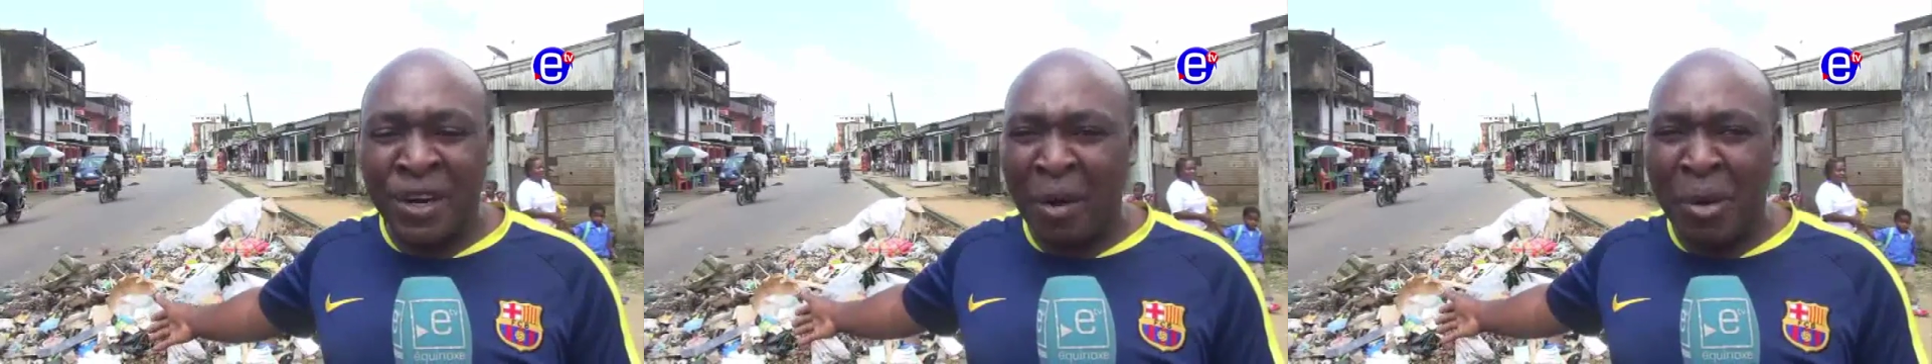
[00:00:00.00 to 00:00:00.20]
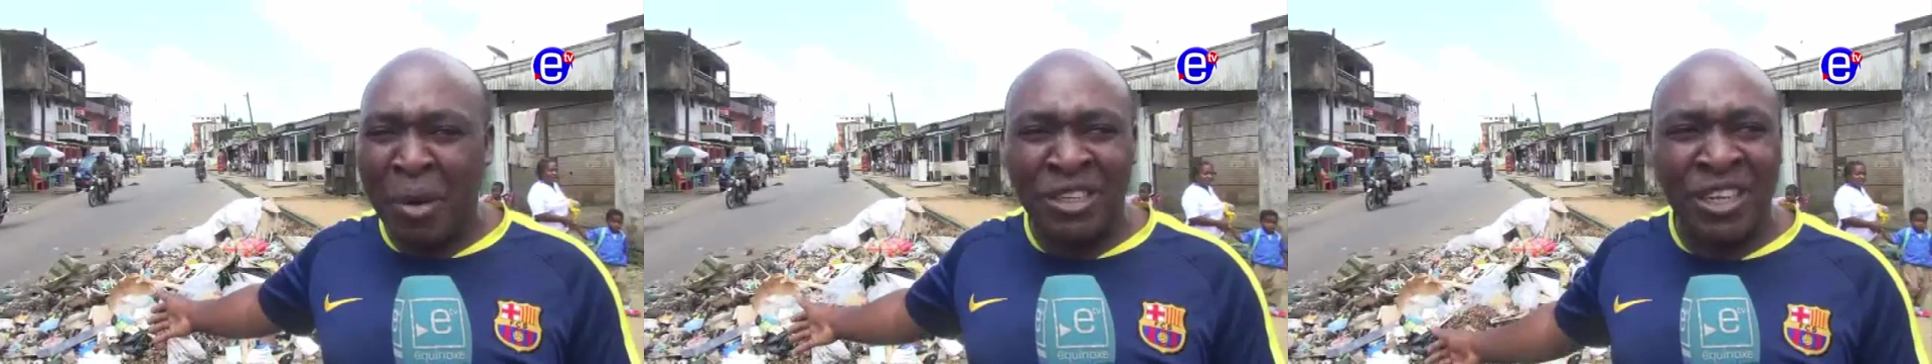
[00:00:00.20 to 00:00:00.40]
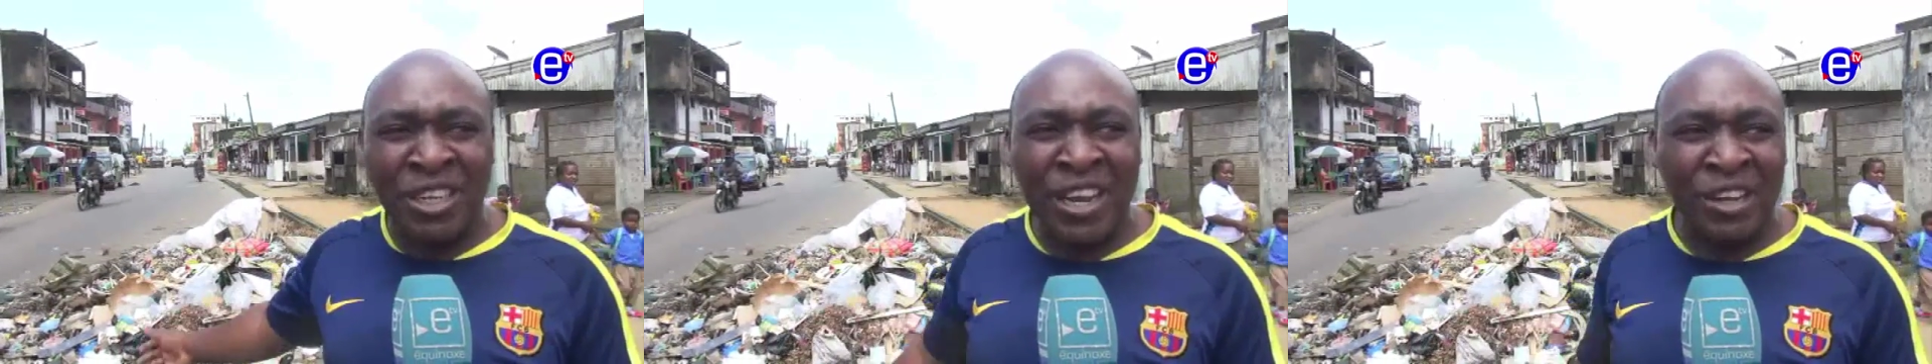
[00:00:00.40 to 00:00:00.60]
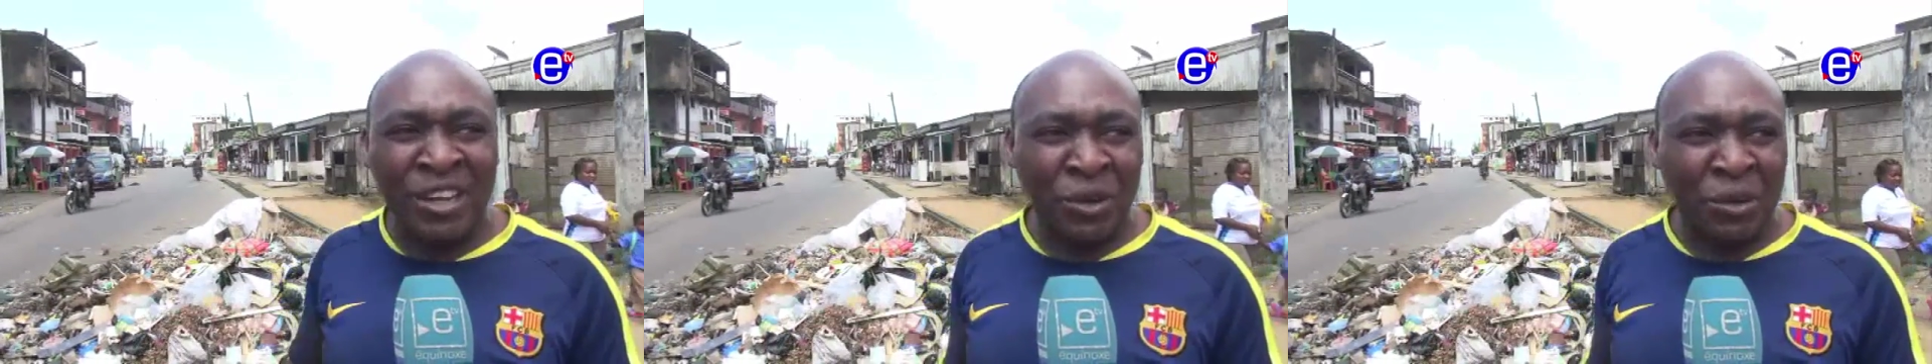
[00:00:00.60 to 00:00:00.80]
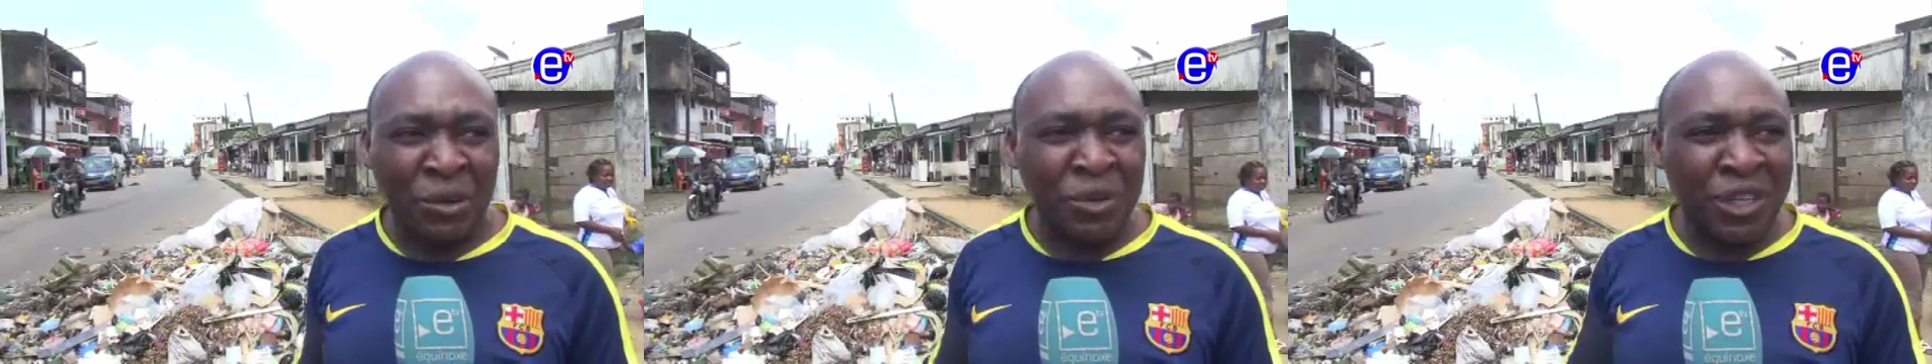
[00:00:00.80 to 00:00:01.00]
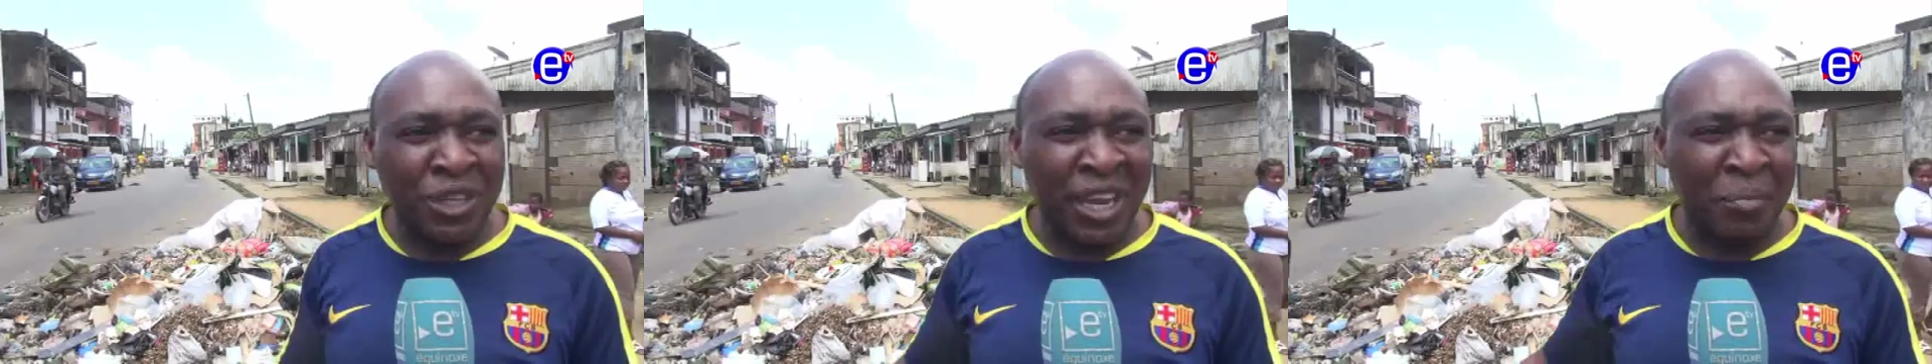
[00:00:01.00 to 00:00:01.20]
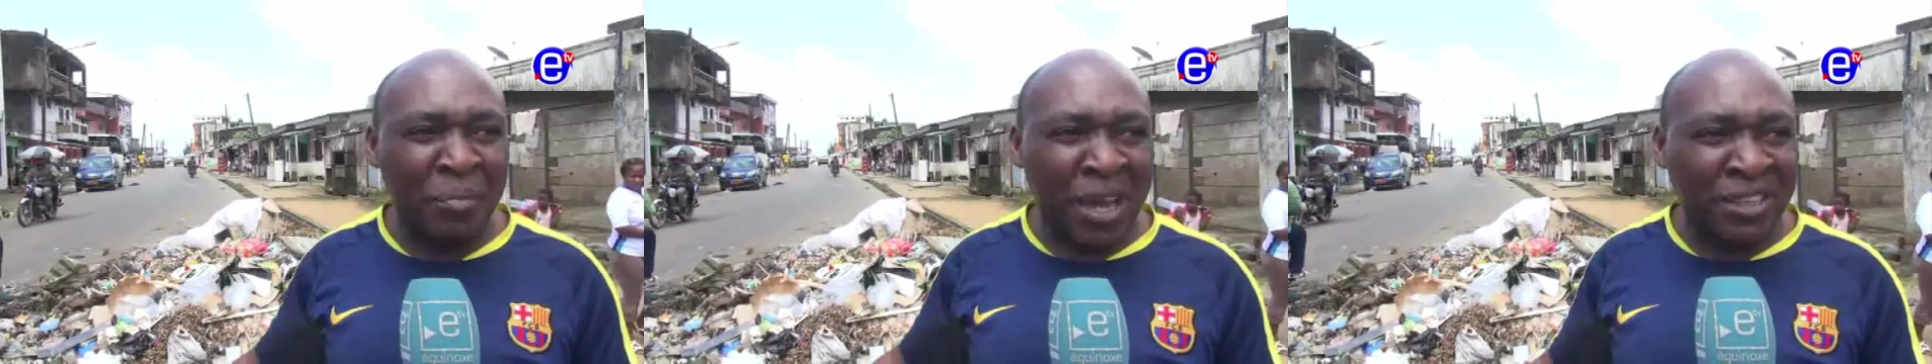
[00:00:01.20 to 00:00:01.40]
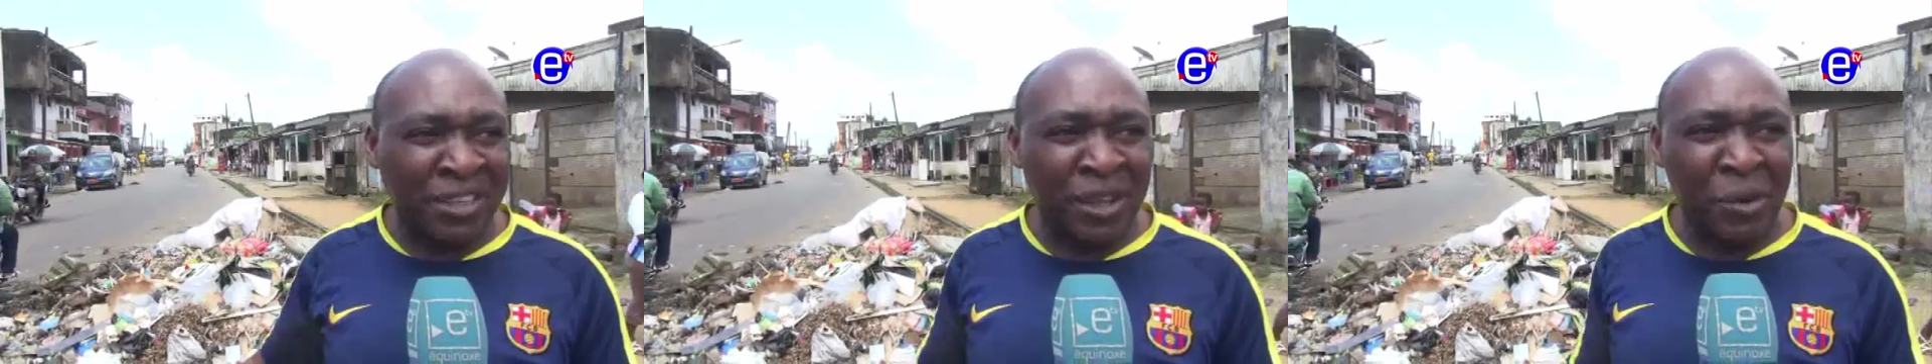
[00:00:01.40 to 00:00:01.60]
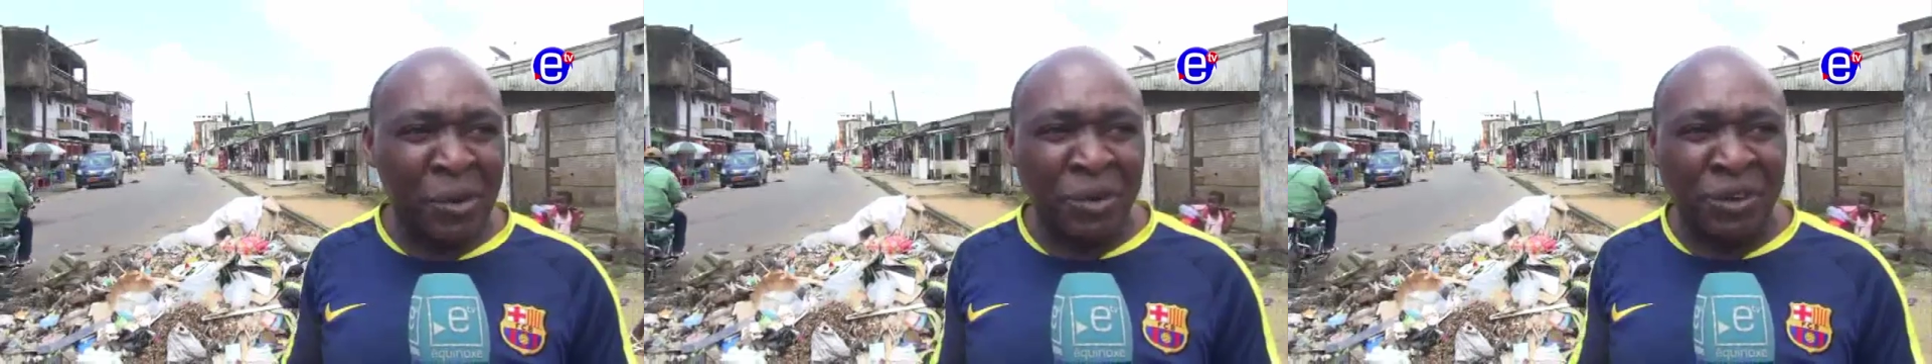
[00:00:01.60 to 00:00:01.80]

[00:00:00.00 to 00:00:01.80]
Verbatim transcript: ramasser des ordures qui est passée